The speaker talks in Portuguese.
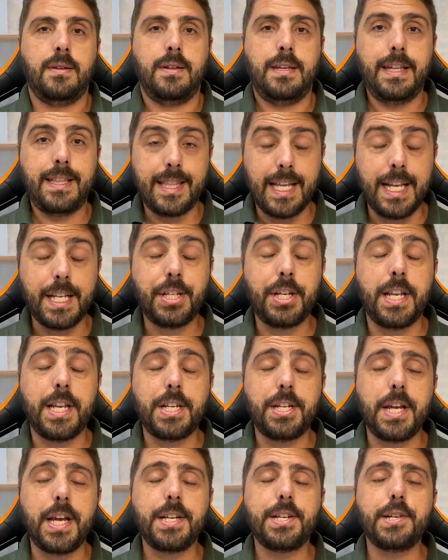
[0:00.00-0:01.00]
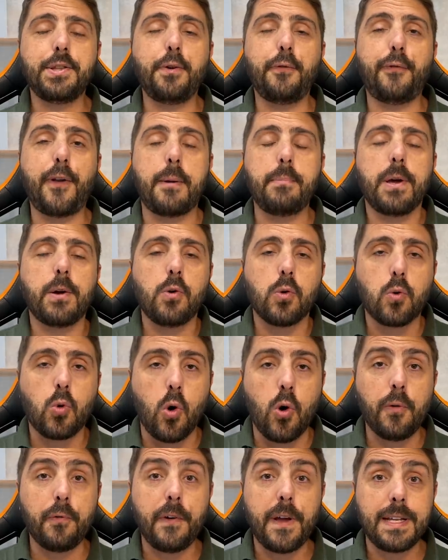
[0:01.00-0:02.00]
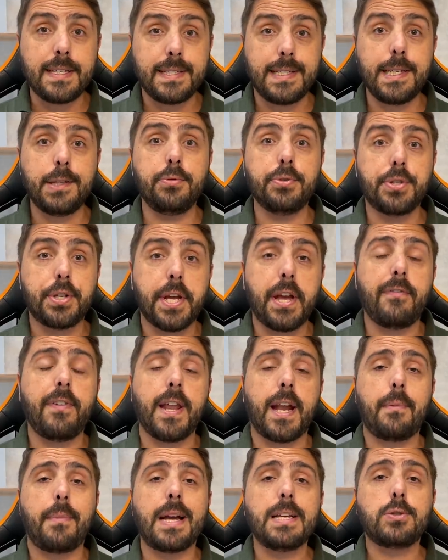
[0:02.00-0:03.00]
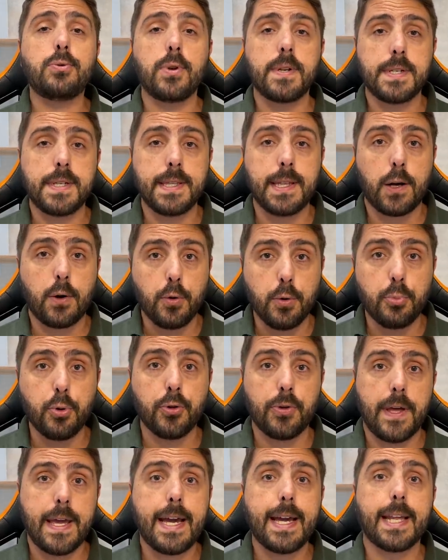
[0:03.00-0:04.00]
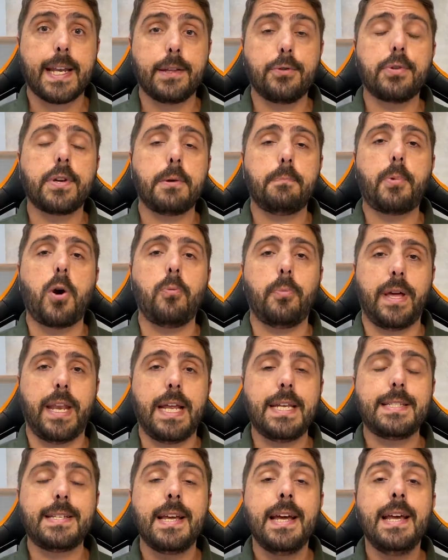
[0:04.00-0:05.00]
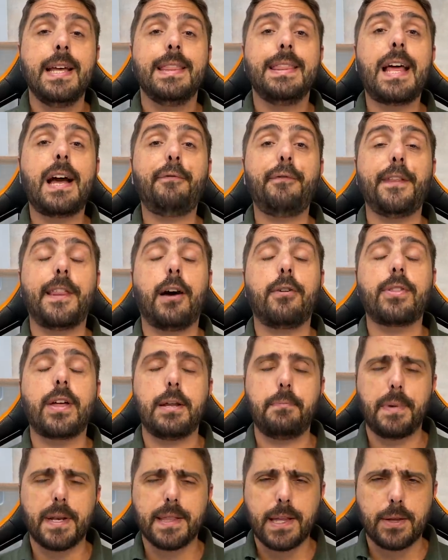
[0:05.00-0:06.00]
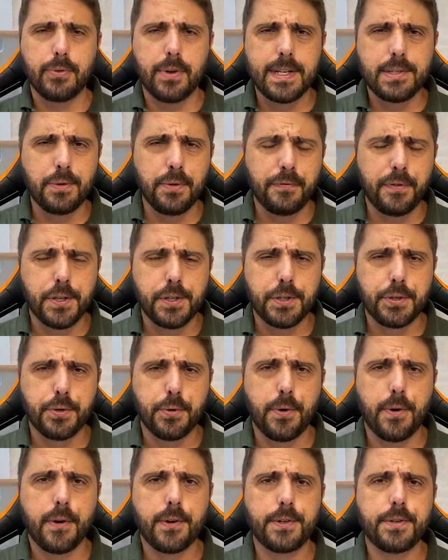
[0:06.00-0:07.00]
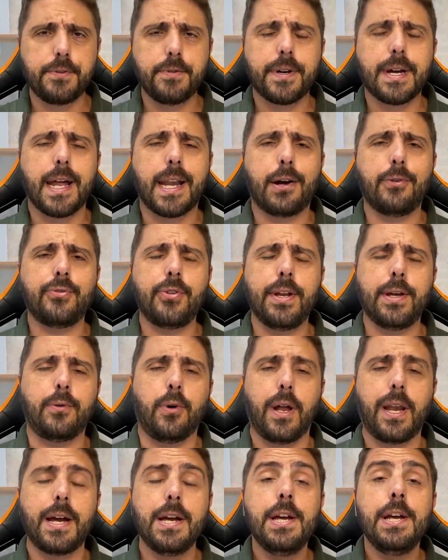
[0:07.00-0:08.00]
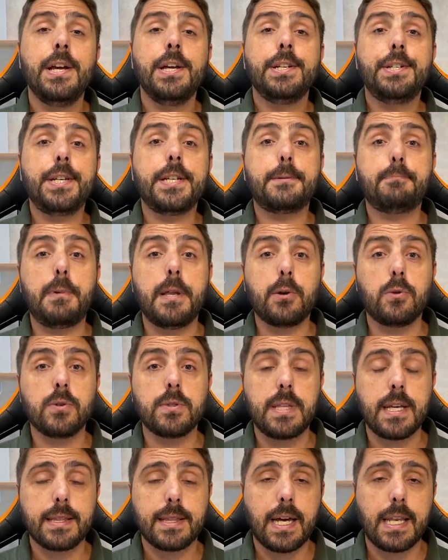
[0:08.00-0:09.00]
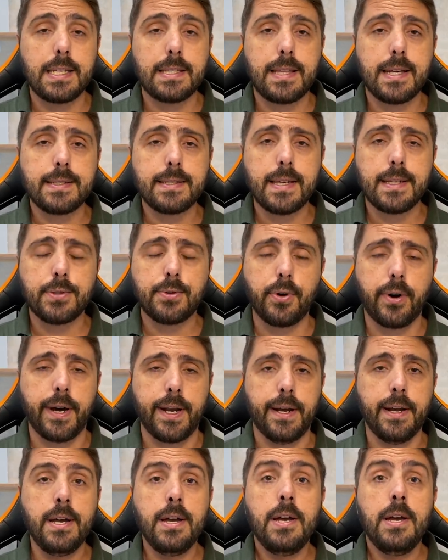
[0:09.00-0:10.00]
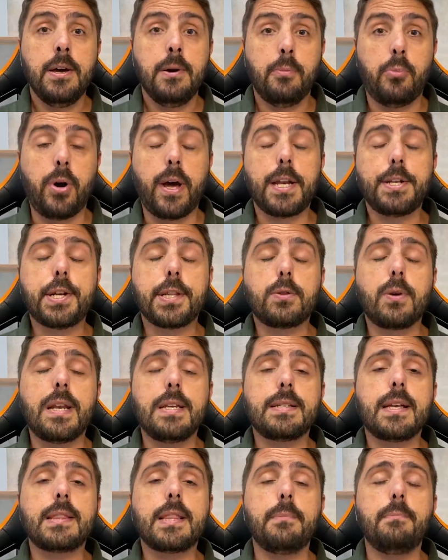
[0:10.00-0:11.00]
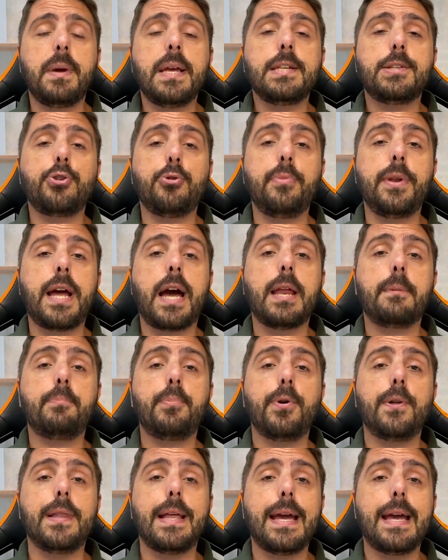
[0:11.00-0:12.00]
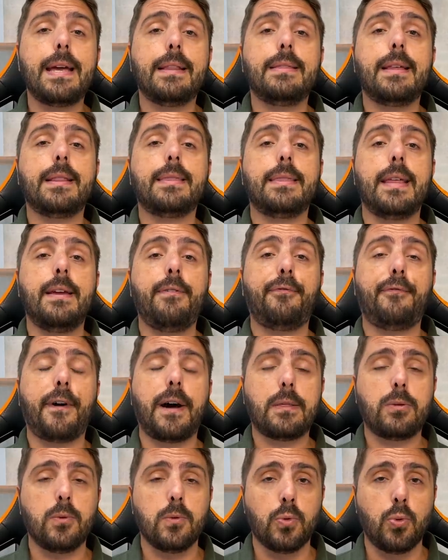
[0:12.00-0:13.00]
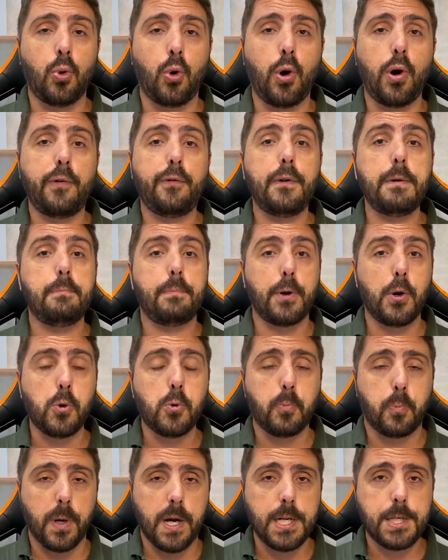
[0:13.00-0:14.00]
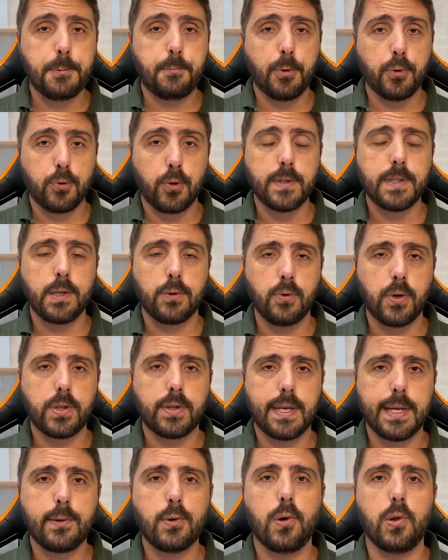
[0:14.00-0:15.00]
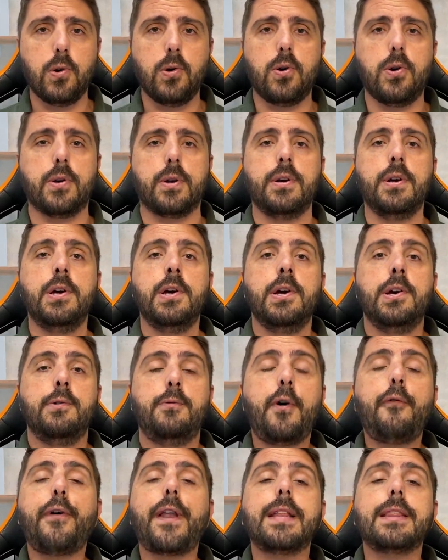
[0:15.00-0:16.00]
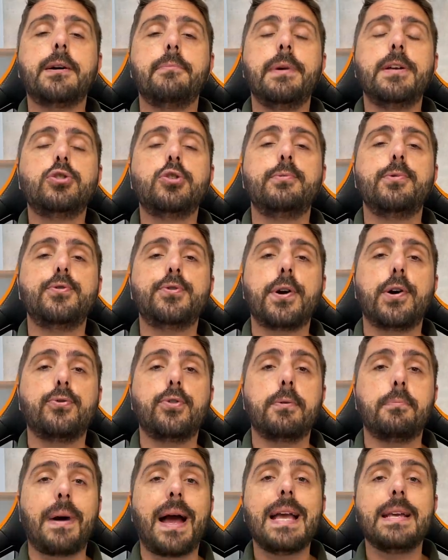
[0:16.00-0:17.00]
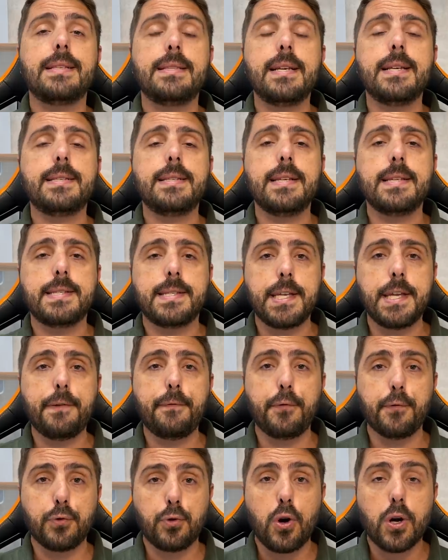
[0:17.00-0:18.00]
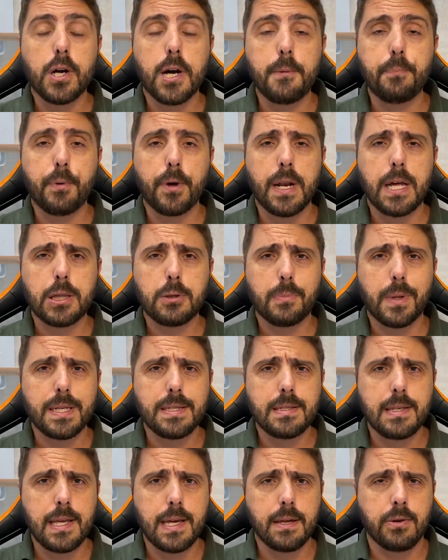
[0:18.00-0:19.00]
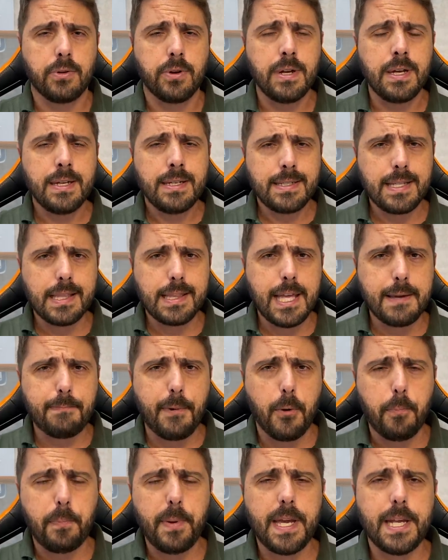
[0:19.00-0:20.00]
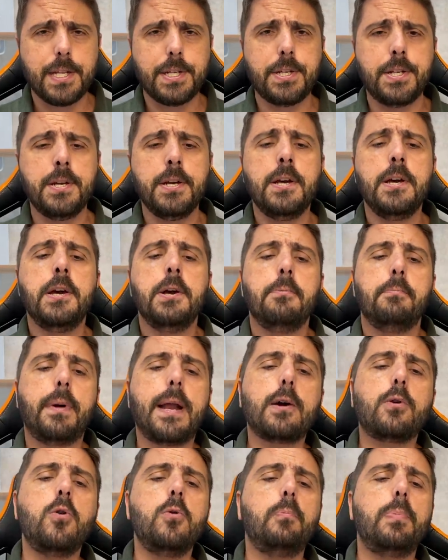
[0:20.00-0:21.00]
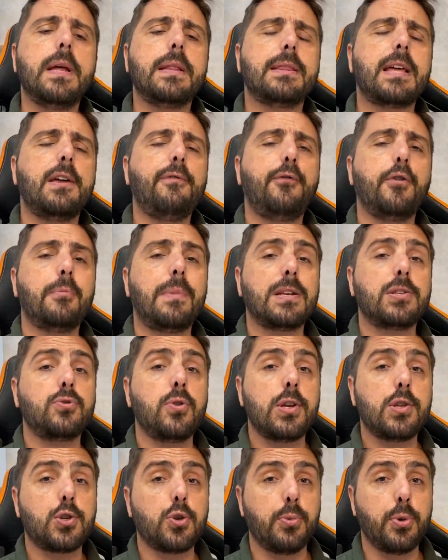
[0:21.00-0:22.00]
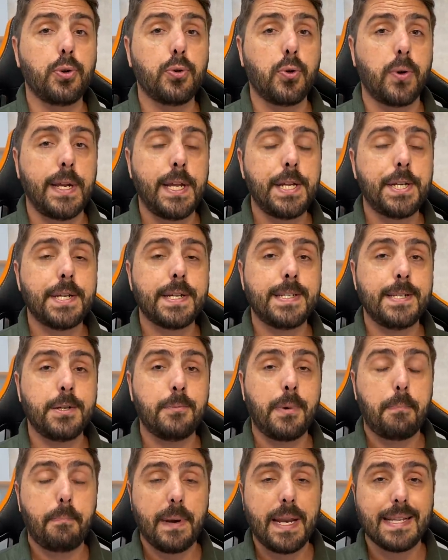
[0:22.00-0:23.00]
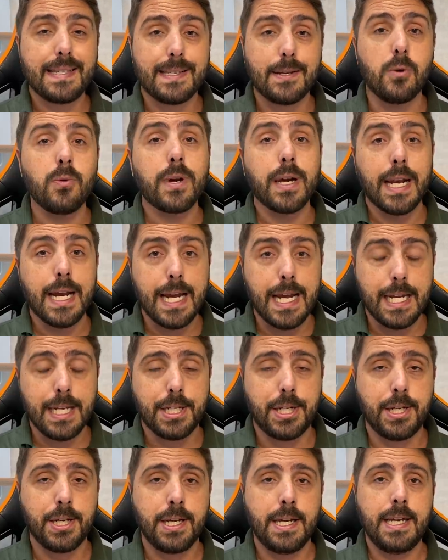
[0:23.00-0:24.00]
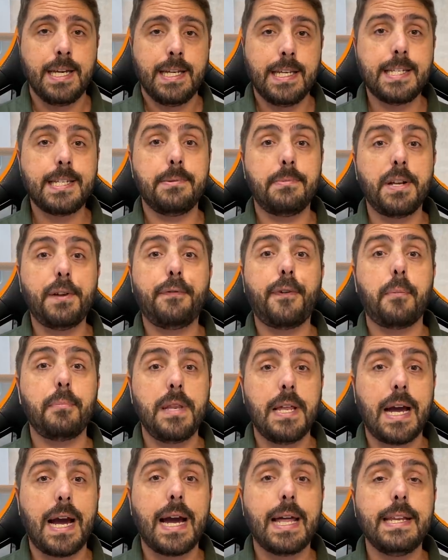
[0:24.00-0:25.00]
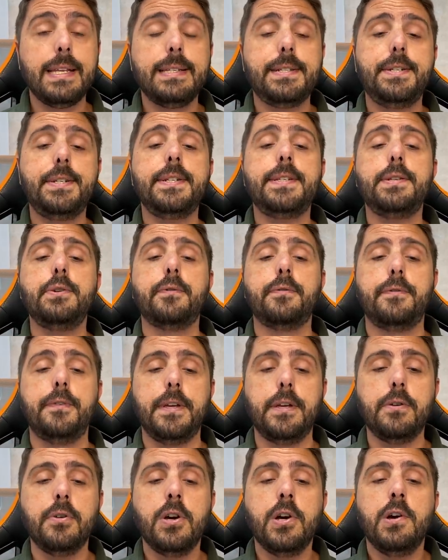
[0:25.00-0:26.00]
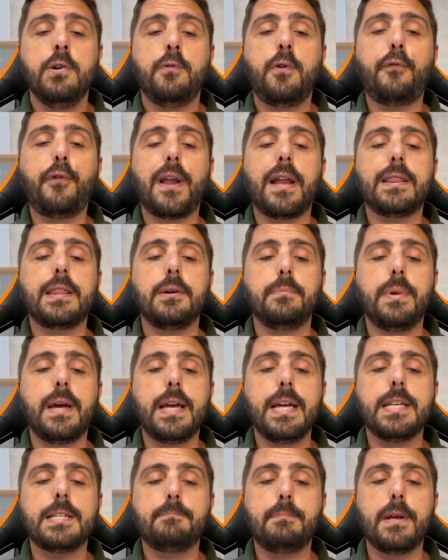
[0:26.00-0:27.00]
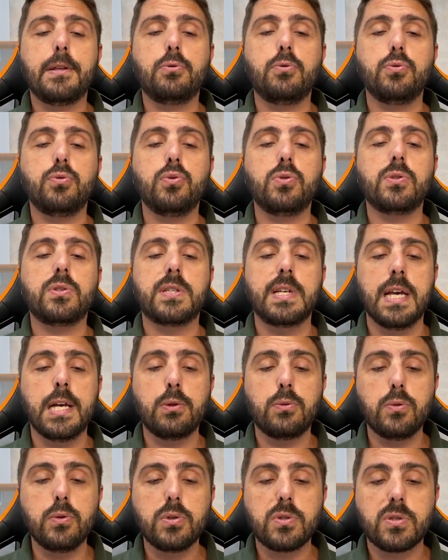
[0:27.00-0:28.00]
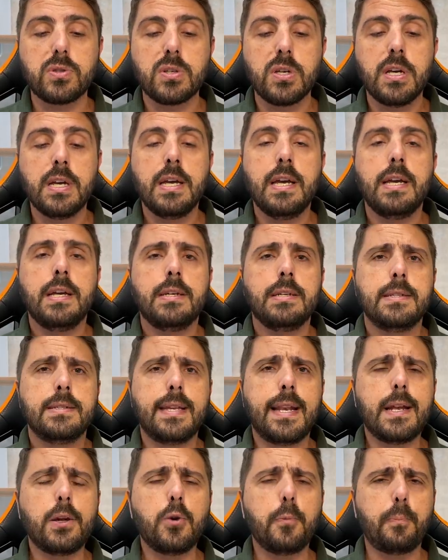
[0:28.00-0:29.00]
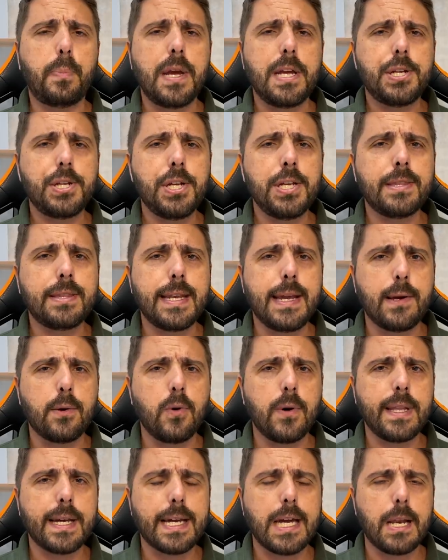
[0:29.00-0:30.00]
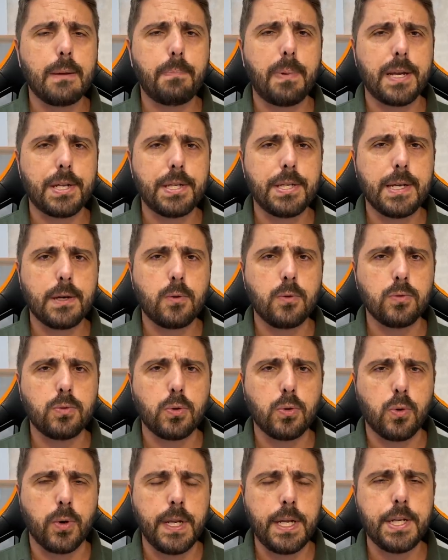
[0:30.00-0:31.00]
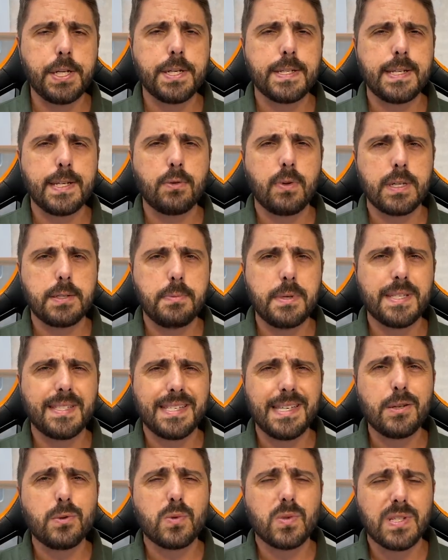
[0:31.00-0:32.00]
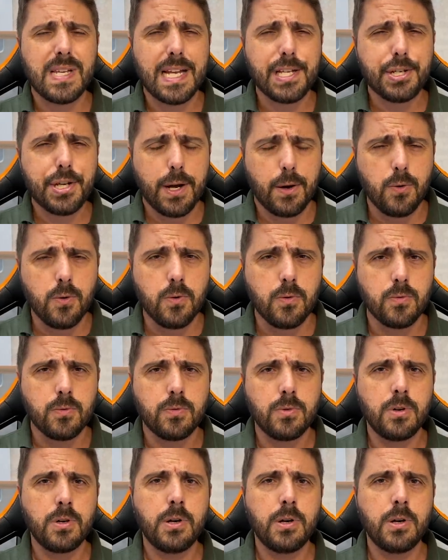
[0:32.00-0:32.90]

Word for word: E tem dirigente do Flamengo convencido de que haverá mais torcida rubro-negra do que palmeirense na final da Libertadores no vídeo de hoje do canal do Nicola. Te explico os detalhes dessa história. Bora te atualizar também sobre Arboleda, tem fato novo e preocupante para o torcedor tricolor. Vou falar também sobre o jogador mais decisivo do Campeonato Brasileiro. Você tem palpite? Para completar informações sobre o Corinthians e uma pressão grande em cima de familiares de Silvinho, vou falar também a respeito do Santos Será que o Peixe entregou naquela partida contra o Corinthians em 2005, 7 a 1?